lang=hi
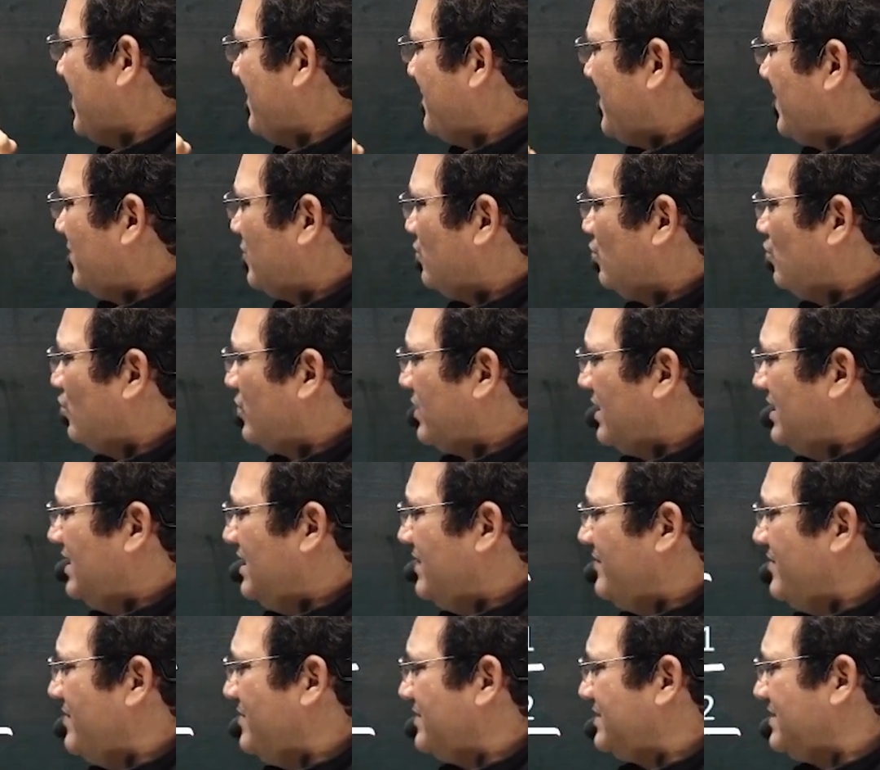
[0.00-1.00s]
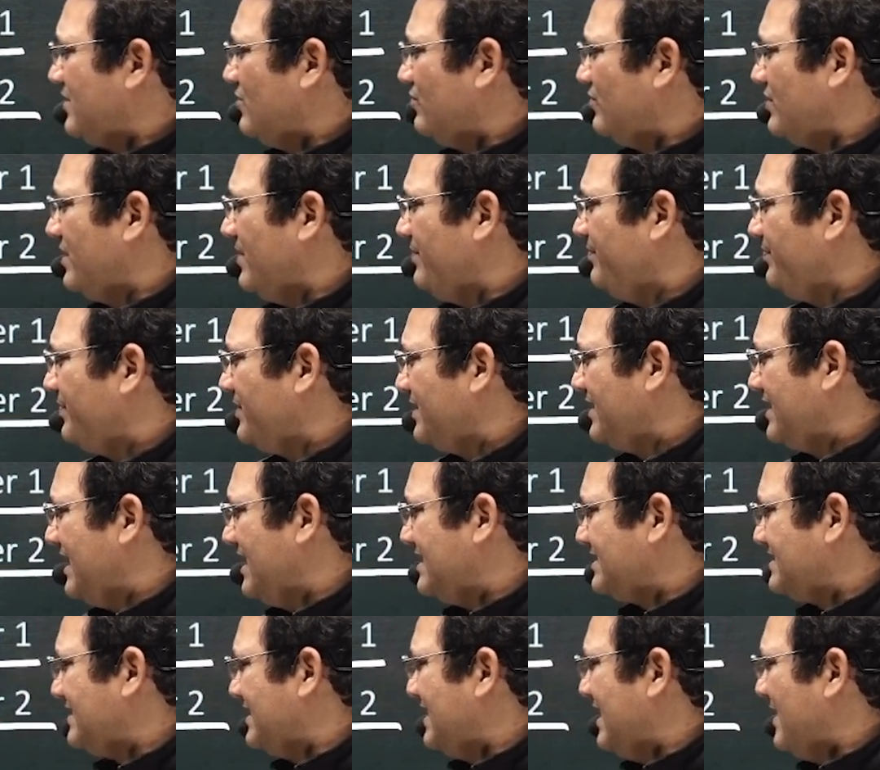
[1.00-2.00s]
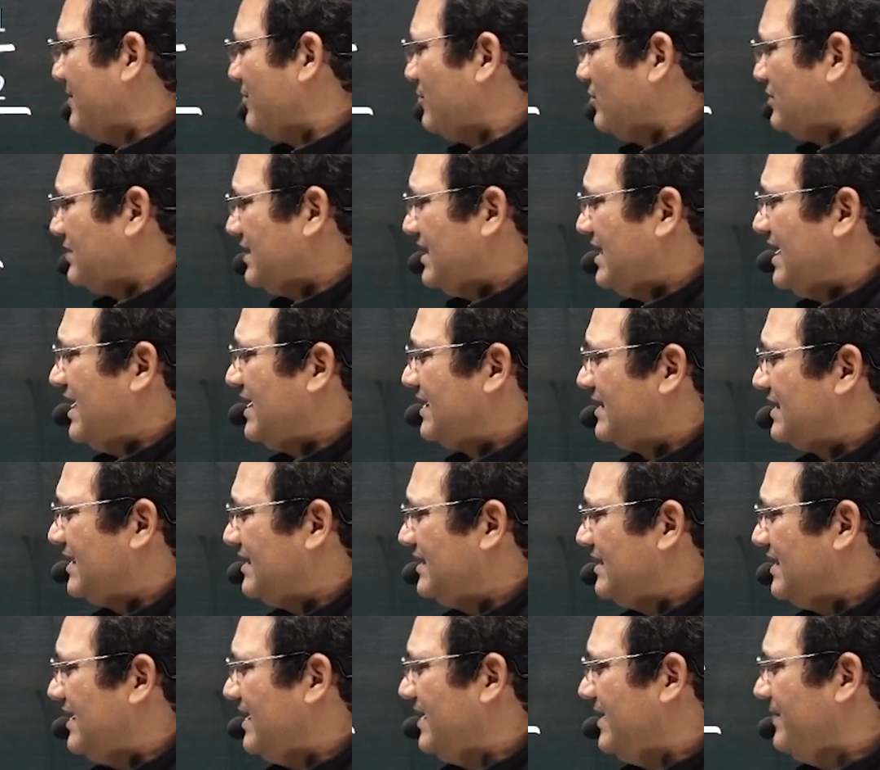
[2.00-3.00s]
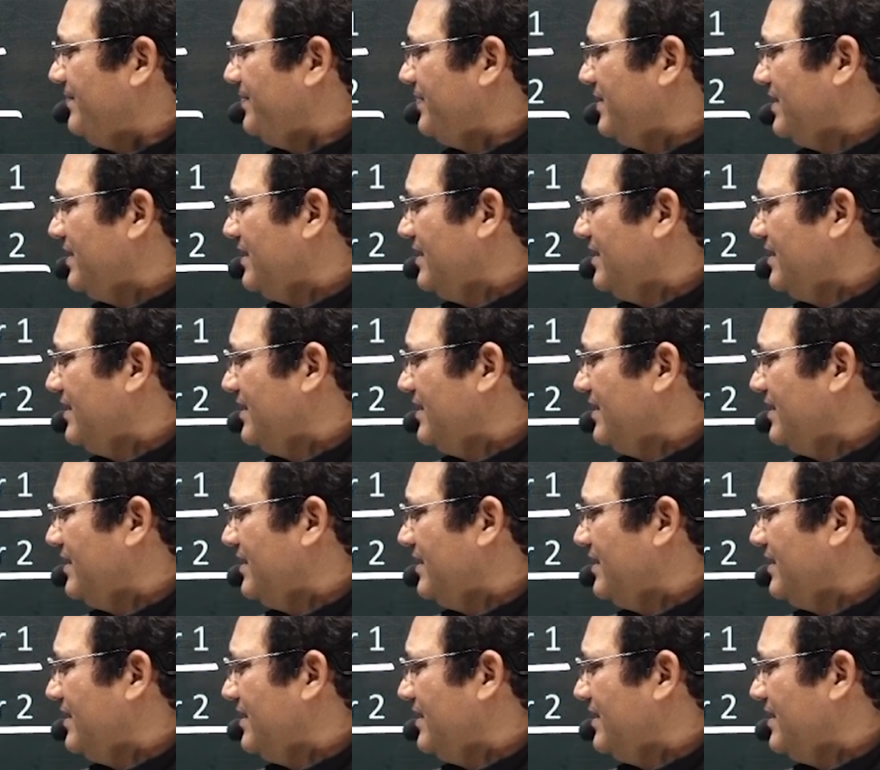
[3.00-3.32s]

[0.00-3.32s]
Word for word: पेपर टू के लिए भी बताऊंगा कैसे आपको तैयार करना है